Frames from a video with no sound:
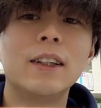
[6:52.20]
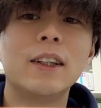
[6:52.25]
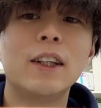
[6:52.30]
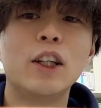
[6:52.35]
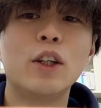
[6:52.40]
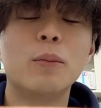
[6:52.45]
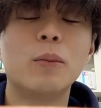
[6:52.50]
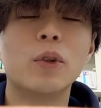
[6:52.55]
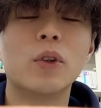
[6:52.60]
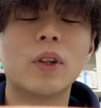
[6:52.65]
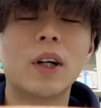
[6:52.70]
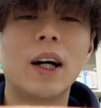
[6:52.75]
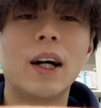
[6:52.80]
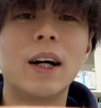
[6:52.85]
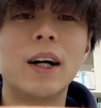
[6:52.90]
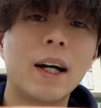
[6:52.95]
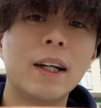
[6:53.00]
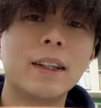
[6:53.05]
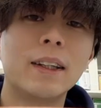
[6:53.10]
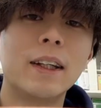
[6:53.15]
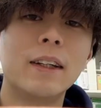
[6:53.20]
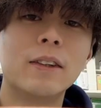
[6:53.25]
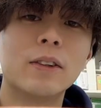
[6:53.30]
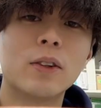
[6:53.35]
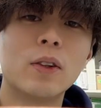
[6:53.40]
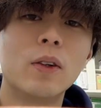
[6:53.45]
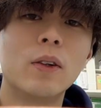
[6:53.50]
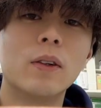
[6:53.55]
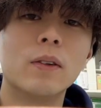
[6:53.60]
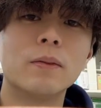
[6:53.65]
ていうものが入ってる
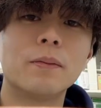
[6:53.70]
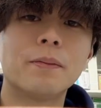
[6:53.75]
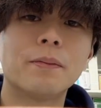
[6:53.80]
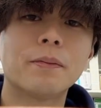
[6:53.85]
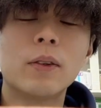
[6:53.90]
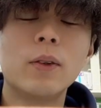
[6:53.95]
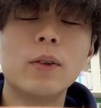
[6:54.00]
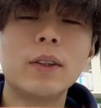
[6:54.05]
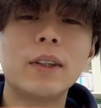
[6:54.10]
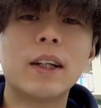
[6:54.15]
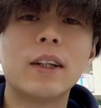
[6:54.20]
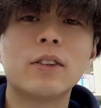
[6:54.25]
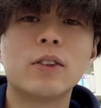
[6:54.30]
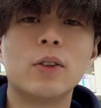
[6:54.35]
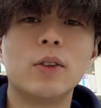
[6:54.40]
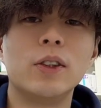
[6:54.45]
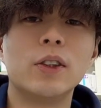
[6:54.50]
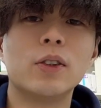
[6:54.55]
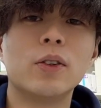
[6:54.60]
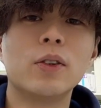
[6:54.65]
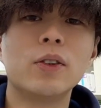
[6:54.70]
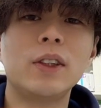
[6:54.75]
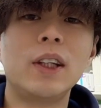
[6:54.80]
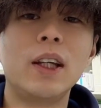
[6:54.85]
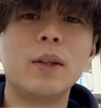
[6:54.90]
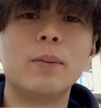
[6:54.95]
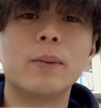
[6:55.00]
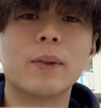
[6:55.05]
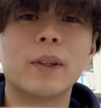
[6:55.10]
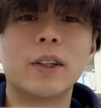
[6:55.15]
とコンタクトにその
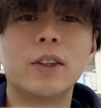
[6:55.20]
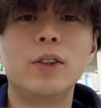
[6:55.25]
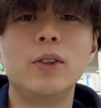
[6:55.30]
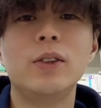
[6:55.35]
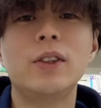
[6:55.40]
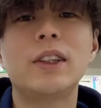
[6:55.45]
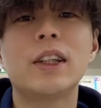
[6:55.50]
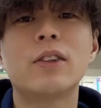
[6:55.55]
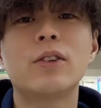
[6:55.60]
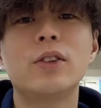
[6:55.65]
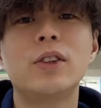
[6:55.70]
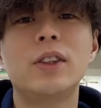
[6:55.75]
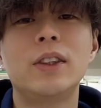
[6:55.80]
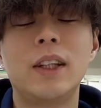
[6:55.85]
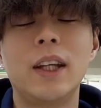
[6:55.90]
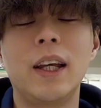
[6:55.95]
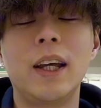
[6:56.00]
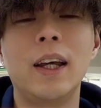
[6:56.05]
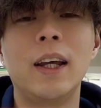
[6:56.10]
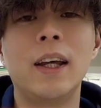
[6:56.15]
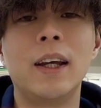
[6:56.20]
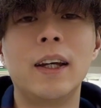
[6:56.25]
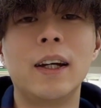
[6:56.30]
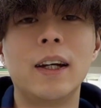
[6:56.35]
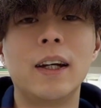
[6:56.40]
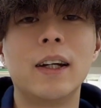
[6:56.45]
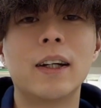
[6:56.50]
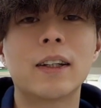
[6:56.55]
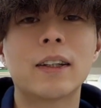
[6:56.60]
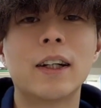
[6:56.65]
成分が吸着して
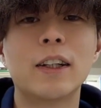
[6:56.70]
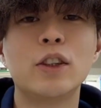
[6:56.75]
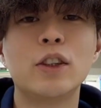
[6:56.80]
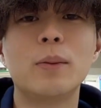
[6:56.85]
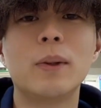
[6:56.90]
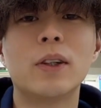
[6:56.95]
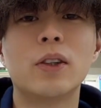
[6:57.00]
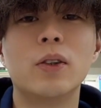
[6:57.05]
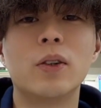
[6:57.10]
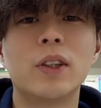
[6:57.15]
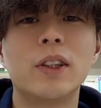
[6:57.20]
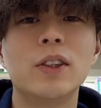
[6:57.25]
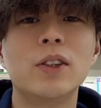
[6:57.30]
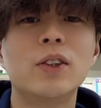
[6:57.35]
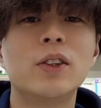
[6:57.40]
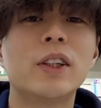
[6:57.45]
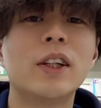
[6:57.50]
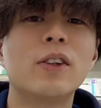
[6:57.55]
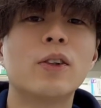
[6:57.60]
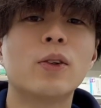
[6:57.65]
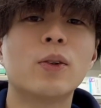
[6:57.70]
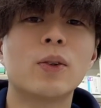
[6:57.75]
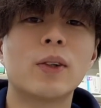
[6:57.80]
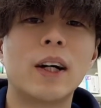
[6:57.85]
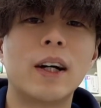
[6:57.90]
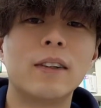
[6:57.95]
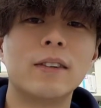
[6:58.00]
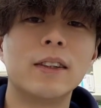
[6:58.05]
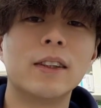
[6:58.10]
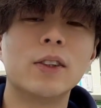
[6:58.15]
角膜を傷つけること
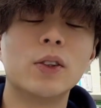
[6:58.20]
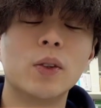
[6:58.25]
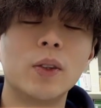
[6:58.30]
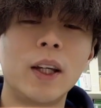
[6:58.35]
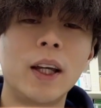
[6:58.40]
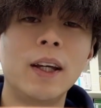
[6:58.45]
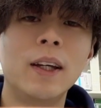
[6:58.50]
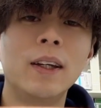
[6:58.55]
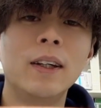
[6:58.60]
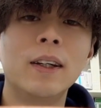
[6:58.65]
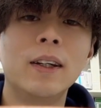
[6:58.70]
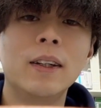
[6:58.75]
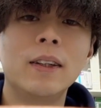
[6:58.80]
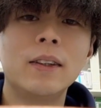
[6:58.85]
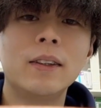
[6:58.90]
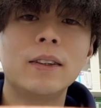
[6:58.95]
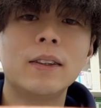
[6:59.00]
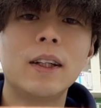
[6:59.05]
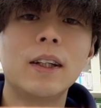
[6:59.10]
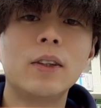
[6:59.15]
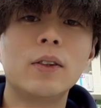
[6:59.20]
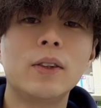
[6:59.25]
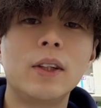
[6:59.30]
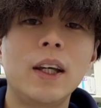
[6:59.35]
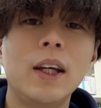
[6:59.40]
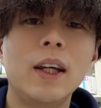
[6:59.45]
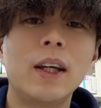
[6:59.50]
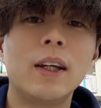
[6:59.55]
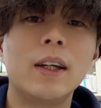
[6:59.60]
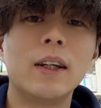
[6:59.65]
があるんですよね。なの
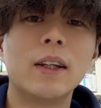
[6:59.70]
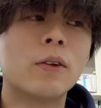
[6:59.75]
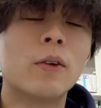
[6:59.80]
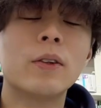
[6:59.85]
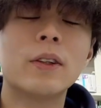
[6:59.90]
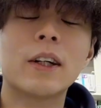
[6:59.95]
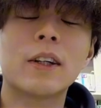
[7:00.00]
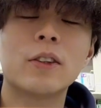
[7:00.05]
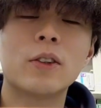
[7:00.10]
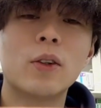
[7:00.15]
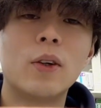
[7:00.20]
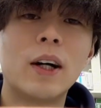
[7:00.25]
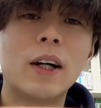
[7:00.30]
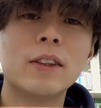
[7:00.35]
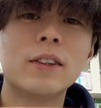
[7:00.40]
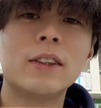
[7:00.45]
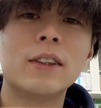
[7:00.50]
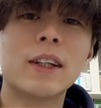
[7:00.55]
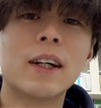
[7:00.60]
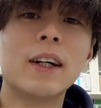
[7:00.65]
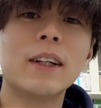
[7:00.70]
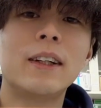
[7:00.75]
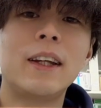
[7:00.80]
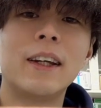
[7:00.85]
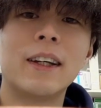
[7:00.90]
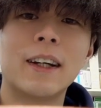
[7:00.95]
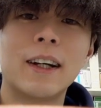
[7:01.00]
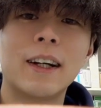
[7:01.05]
でコンタクトを外してから点